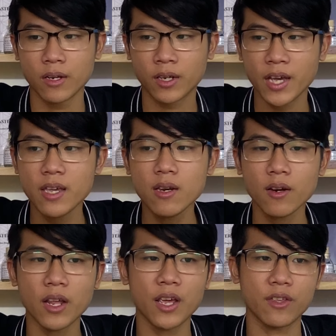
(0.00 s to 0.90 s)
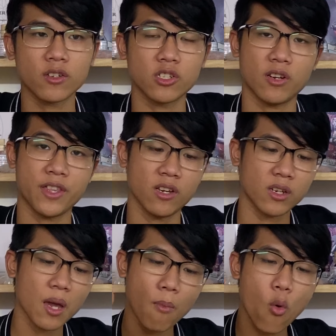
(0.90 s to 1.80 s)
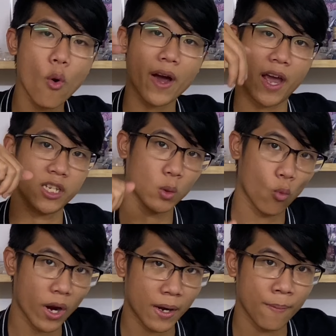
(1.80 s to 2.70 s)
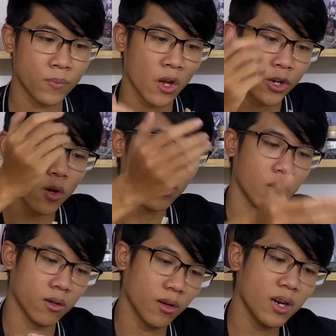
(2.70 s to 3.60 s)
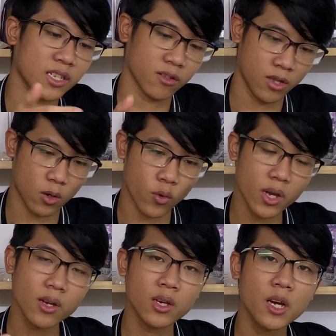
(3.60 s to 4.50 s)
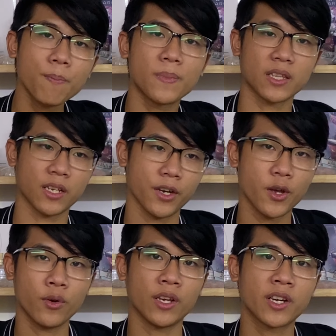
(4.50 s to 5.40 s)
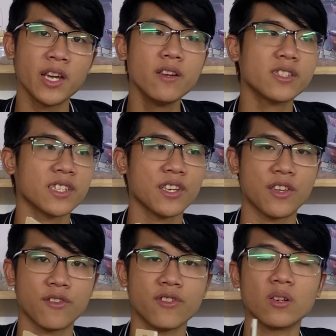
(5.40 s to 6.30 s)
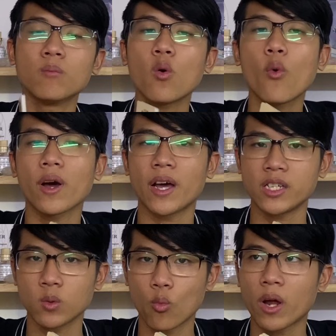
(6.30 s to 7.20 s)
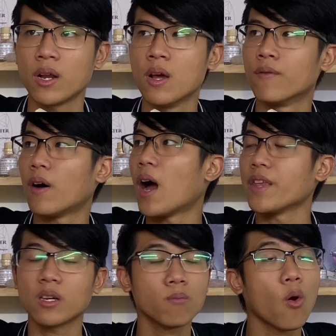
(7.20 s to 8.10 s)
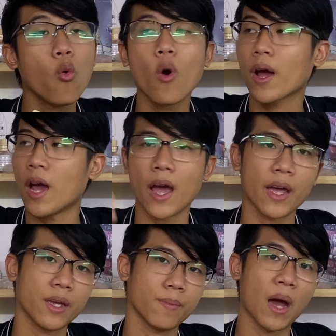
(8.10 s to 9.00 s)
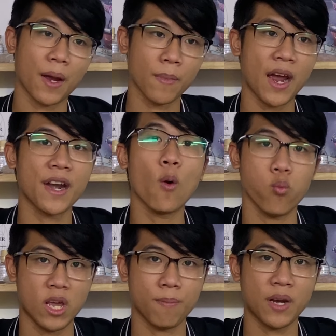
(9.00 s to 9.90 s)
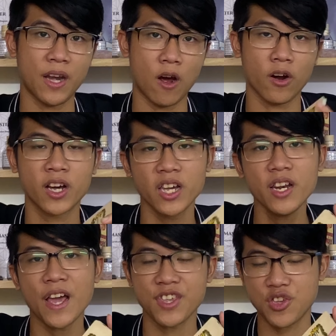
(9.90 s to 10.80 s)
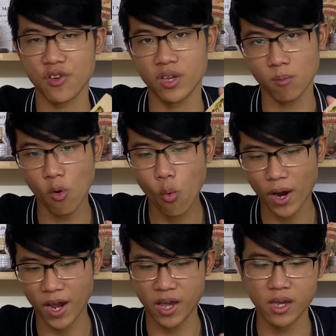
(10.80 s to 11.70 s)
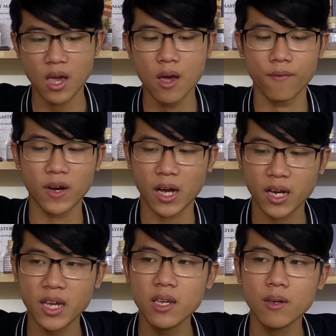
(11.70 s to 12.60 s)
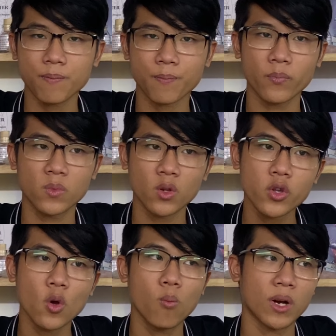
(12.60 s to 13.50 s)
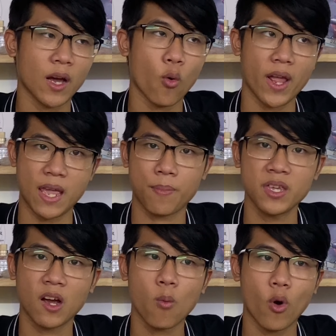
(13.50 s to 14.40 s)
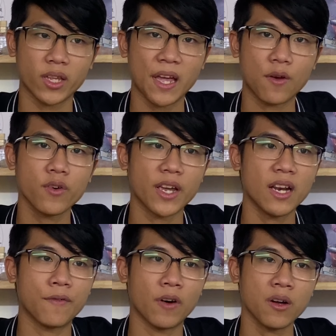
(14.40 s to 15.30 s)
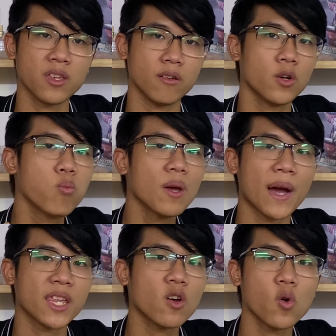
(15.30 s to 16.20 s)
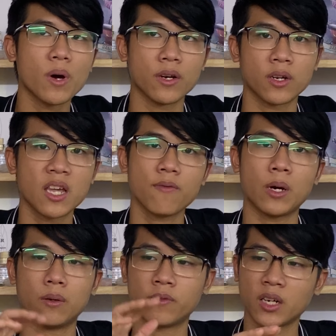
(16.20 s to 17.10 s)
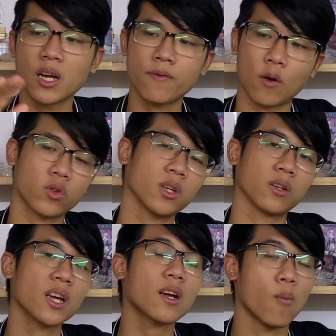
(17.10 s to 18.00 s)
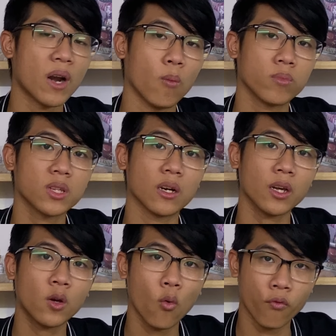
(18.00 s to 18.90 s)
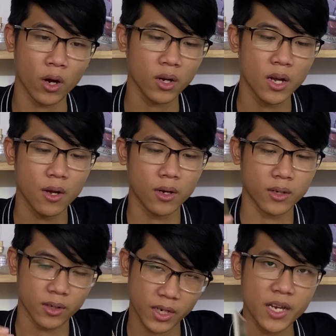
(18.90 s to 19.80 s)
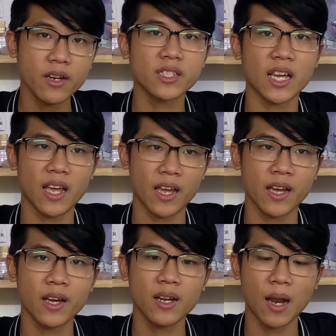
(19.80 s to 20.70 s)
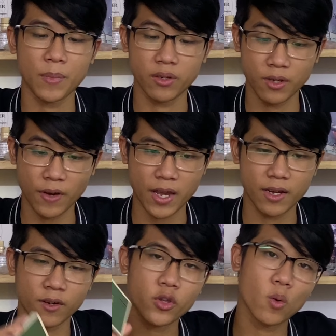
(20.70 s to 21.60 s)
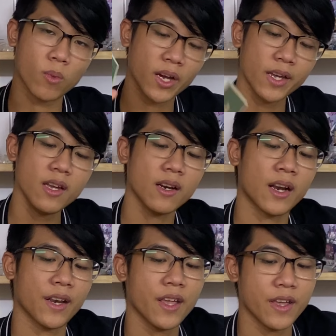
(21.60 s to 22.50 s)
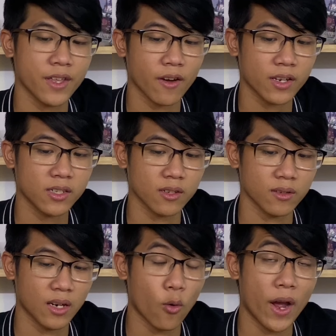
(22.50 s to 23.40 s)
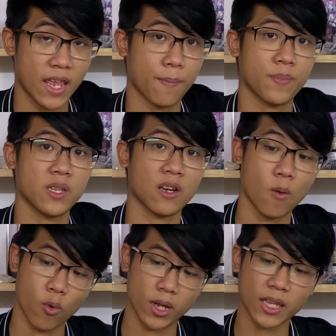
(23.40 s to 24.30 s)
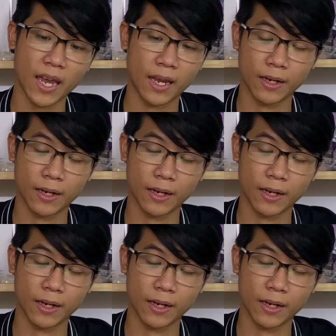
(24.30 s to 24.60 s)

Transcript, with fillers: Khí nó thể hiện cho sự là những cái mối quan hệ xung quanh. Nếu lửa là sự nhiệt huyết, cúp là tình yêu, thì khí nó sẽ thể hiện cho những mối quan hệ xung quanh và những mối quan hệ bạn bè, đồng nghiệp này nọ. Khí đại diện cho những mối quan hệ, và khí nói chung là hòa nhập nhưng không hòa tan, có nghĩa là vẫn giữ đúng cái bản chất của mình khi vào rơi vào từng cái cộng đồng, từng cái khu vực. Khí nó sẽ làm được như vậy. Nói chung khí là thể hiện cho cái sự là hòa nhập nhưng không hòa tan,